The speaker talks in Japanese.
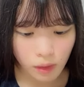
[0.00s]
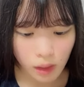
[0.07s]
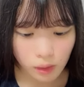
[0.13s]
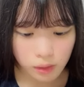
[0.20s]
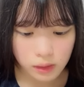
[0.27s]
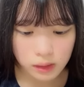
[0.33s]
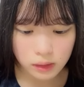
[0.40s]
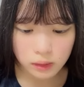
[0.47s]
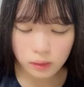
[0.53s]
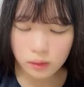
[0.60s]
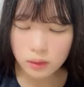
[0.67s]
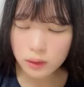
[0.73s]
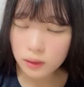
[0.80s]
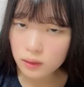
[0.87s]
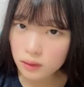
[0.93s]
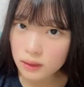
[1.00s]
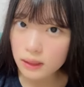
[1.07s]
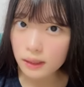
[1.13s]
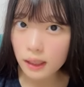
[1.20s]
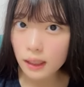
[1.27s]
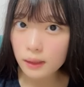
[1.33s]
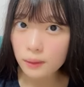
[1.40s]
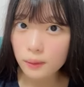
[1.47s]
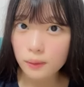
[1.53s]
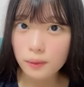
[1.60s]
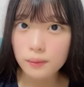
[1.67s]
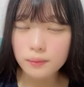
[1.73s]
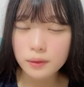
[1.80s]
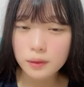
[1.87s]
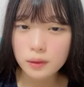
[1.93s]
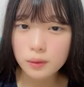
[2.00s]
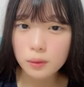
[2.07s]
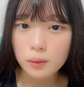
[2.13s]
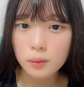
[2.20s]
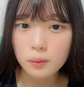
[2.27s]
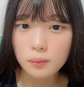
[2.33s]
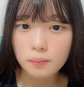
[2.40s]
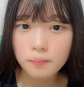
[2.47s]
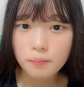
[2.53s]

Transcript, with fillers: あのちょいちょい苦いのそう